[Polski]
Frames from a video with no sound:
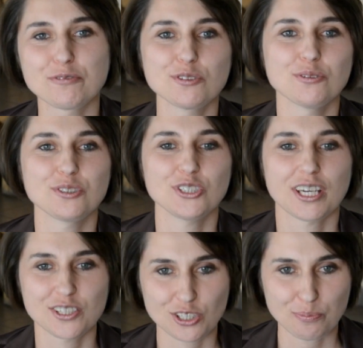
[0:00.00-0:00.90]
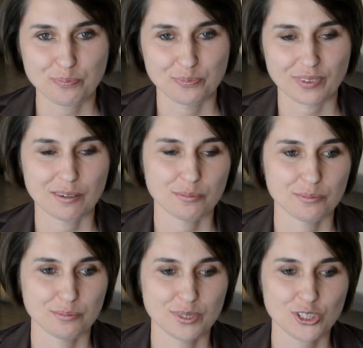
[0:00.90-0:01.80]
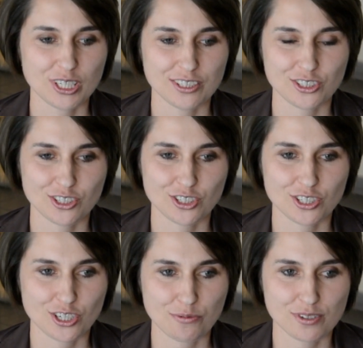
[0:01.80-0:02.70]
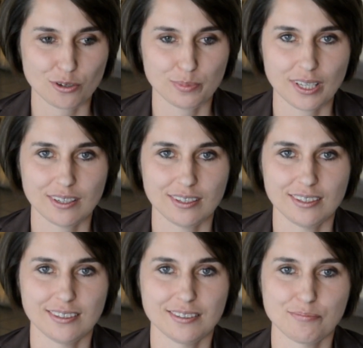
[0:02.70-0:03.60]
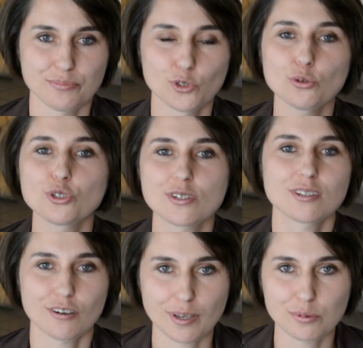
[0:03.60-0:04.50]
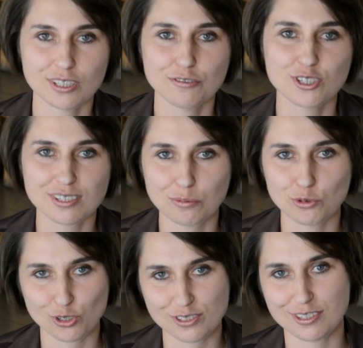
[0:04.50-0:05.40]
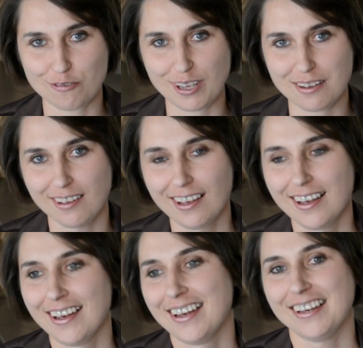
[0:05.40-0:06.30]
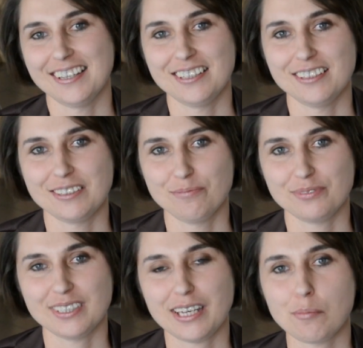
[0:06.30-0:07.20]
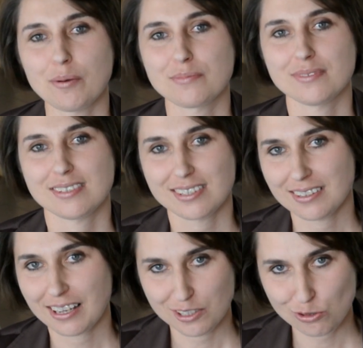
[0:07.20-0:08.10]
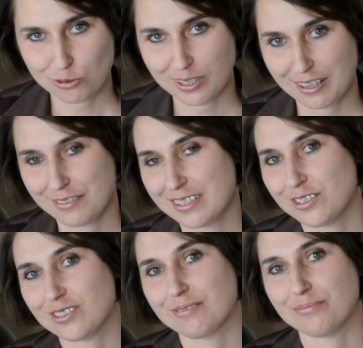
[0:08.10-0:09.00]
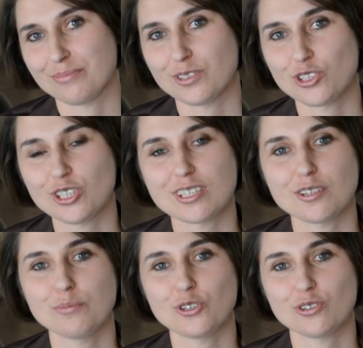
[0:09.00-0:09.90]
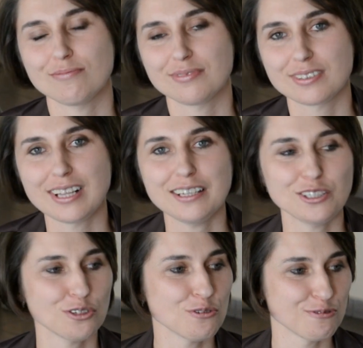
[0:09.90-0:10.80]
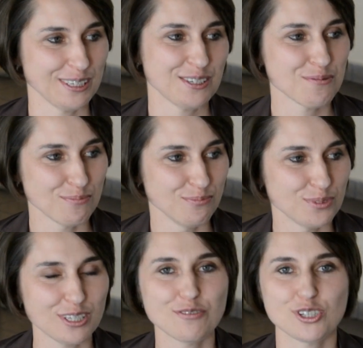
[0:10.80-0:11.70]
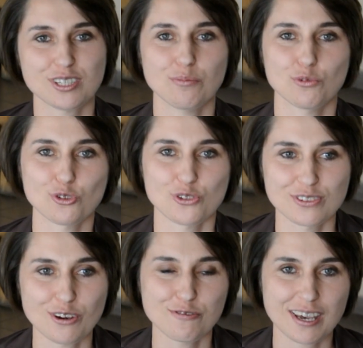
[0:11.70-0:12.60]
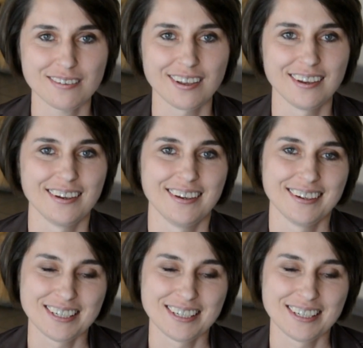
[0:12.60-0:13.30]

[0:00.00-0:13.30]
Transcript: mamy w dniu dzisiejszym, myślę, że życzą sobie y, dużo zdrowia, przede wszystkim dużo zdrowia. Y, ja mam syna i córkę, więc życzę sobie dla nich również przede wszystkim dużo zdrowia.